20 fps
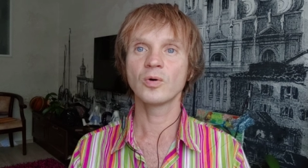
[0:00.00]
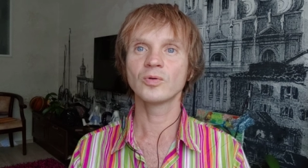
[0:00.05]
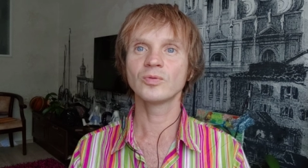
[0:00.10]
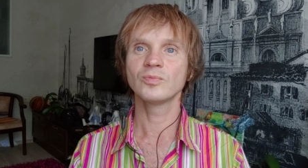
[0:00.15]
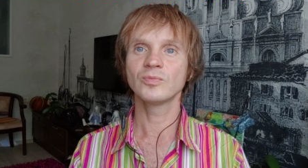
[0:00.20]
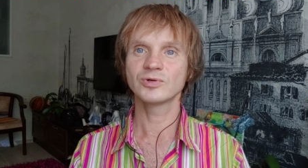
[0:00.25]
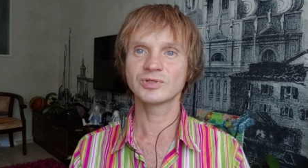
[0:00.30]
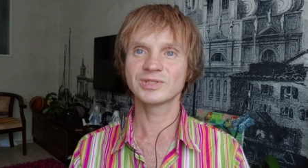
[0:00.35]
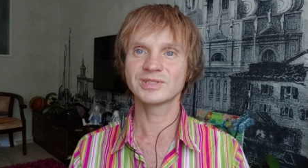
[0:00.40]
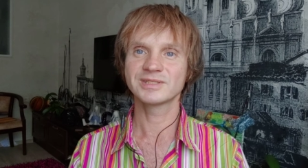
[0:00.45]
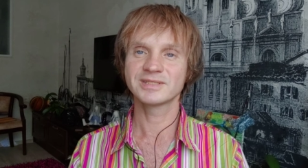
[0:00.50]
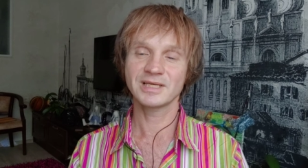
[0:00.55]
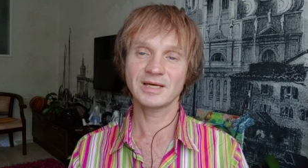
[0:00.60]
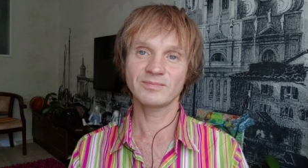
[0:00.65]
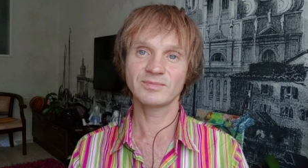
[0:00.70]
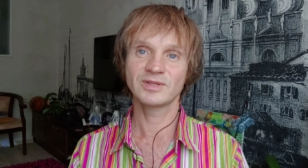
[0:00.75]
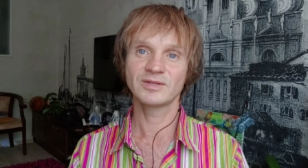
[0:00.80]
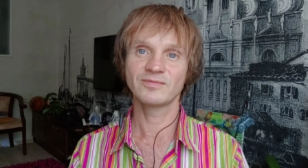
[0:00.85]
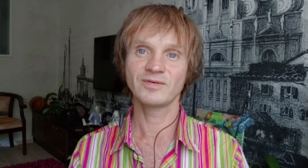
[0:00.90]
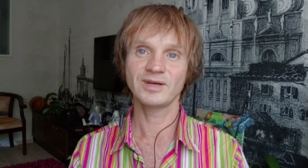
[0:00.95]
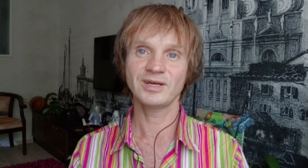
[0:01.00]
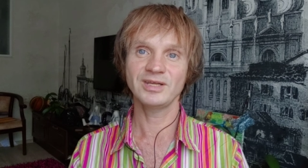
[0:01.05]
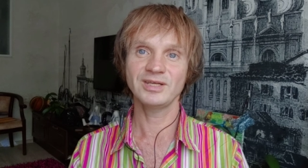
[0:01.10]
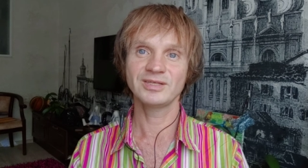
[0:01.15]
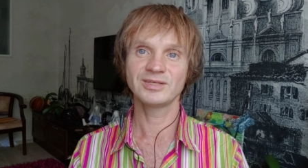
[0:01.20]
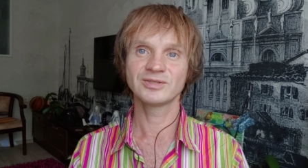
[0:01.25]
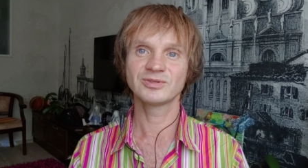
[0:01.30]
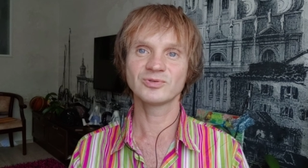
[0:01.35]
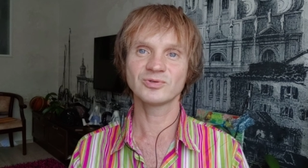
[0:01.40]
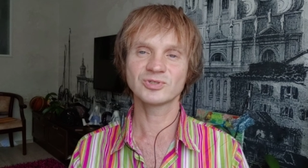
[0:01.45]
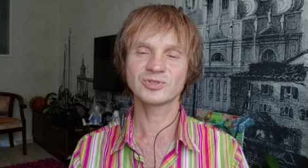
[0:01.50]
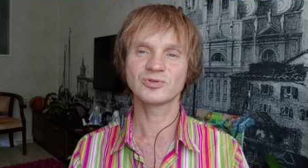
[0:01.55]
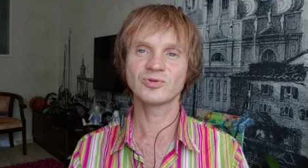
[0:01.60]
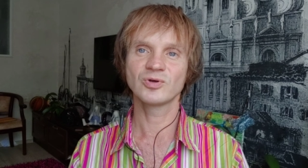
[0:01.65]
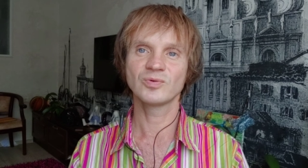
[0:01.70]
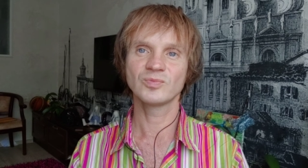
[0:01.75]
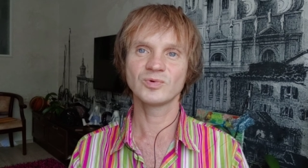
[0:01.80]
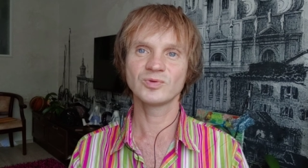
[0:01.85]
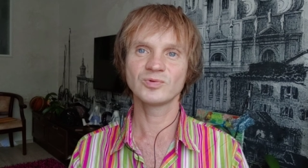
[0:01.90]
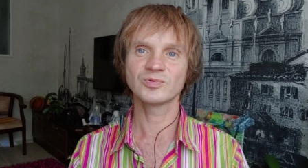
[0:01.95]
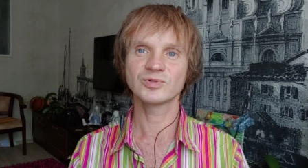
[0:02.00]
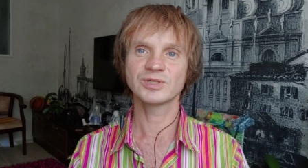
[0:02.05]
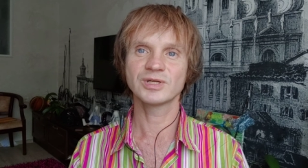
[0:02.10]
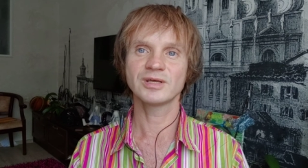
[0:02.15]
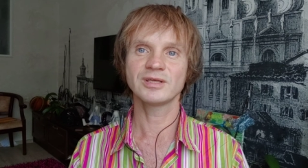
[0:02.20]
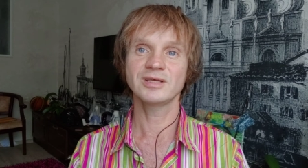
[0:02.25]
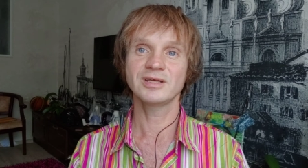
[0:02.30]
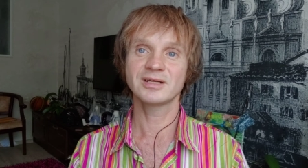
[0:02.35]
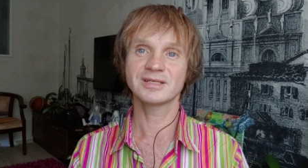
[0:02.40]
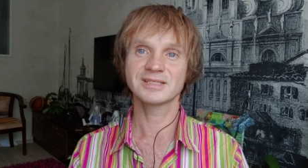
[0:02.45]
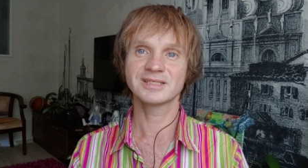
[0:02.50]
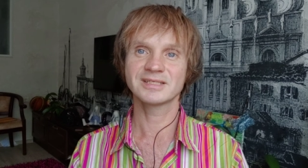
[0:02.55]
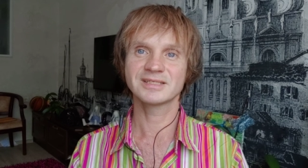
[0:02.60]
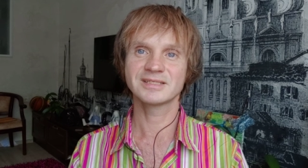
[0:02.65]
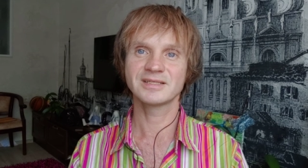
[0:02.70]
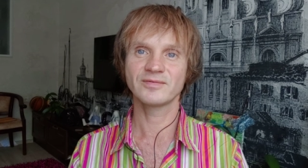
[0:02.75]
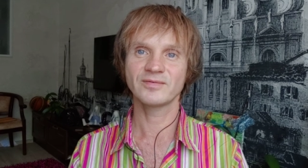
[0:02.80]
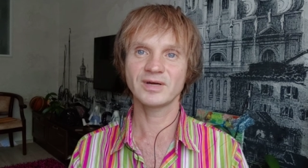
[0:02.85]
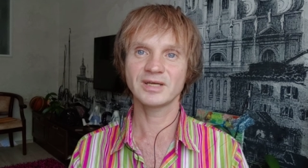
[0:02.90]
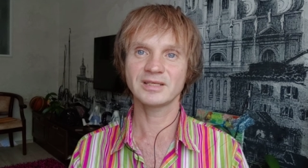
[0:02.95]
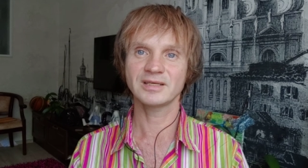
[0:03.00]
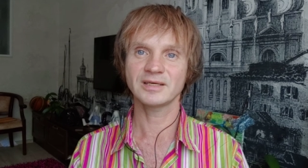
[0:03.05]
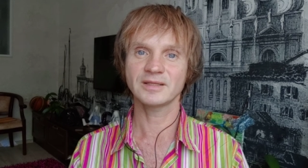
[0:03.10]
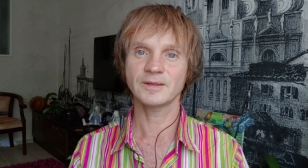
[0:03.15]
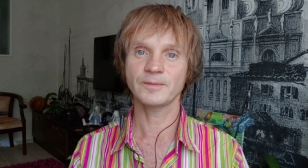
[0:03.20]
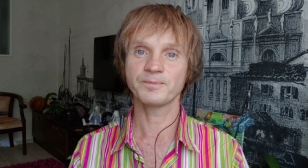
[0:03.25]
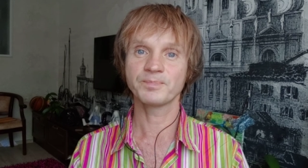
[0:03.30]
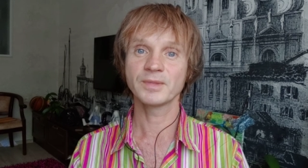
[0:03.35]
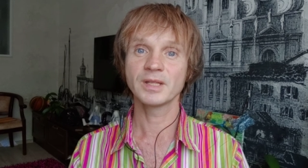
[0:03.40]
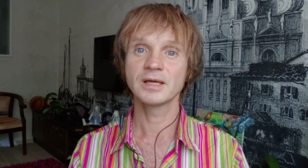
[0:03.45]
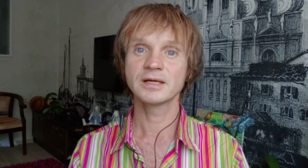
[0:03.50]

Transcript: Он может сам творить то, что ему нужно, и рассоздавать это.